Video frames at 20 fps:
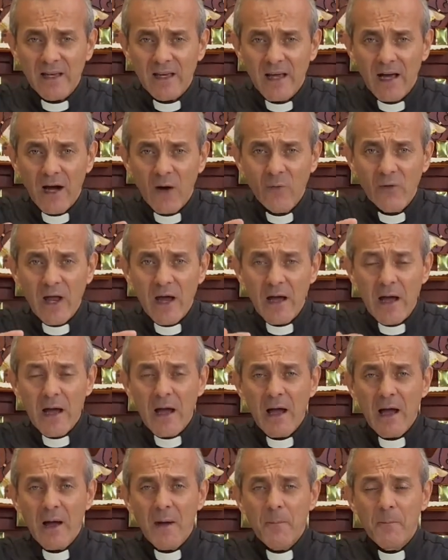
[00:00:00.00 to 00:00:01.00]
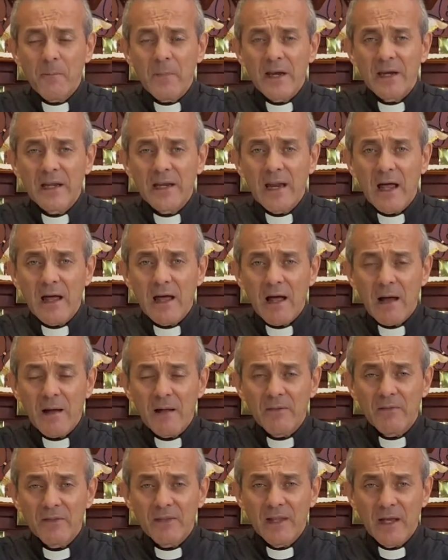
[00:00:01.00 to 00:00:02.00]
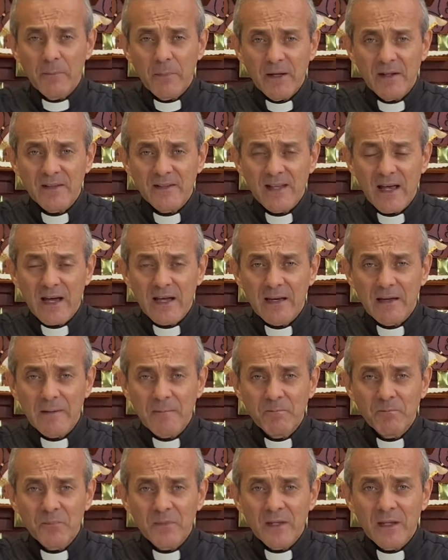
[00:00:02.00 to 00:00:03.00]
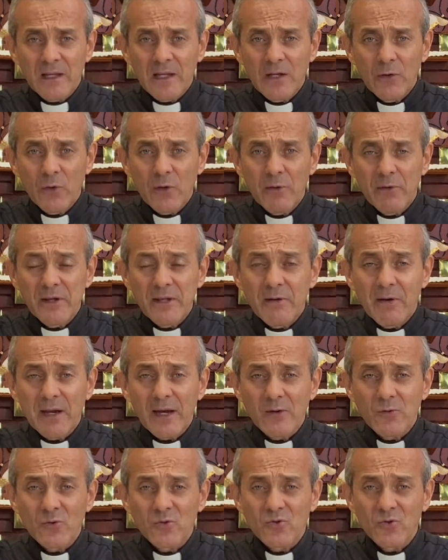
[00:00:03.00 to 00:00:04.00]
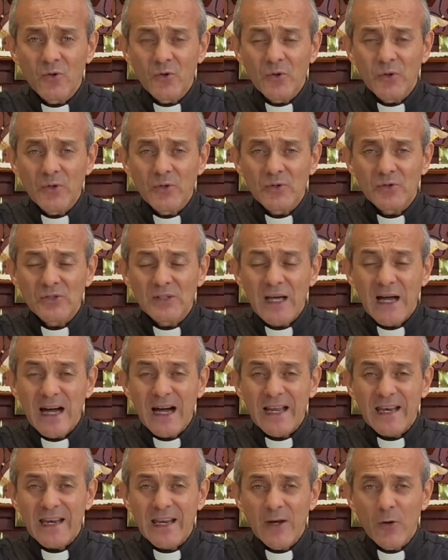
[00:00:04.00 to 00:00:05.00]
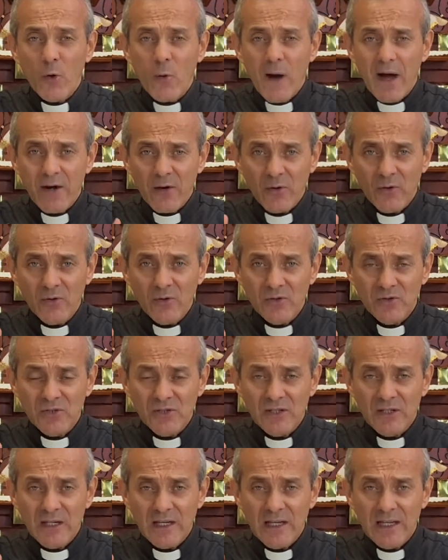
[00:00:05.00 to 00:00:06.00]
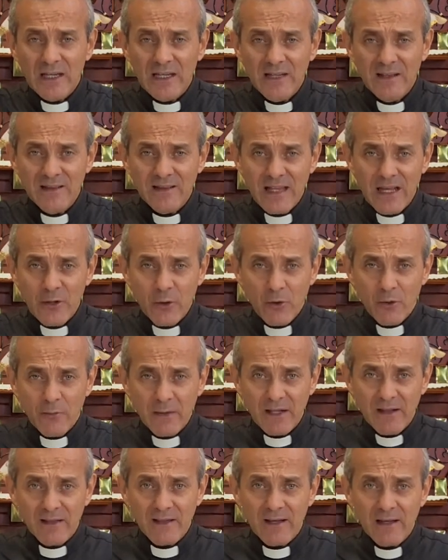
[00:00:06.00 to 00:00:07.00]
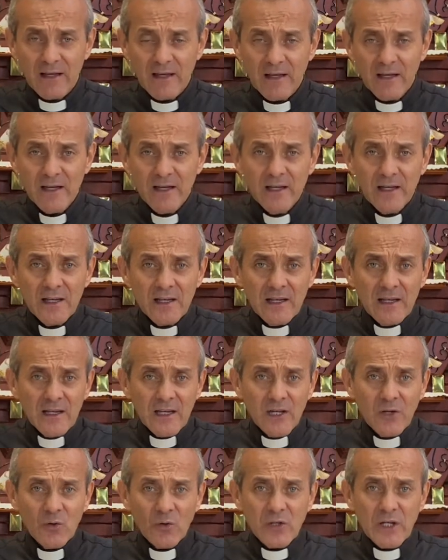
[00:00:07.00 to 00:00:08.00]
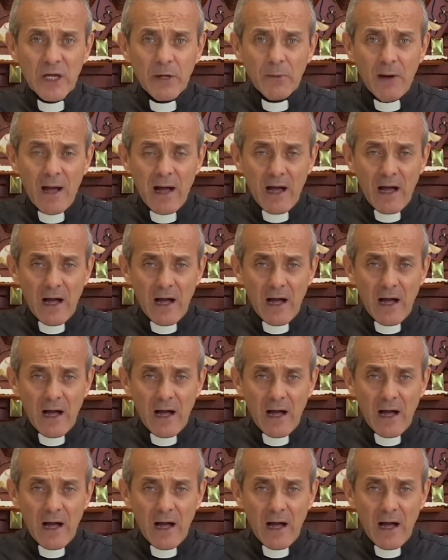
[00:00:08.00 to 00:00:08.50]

a una manera de pensar que nos debe llevar a nosotros a renovarnos interiormente y nos lleva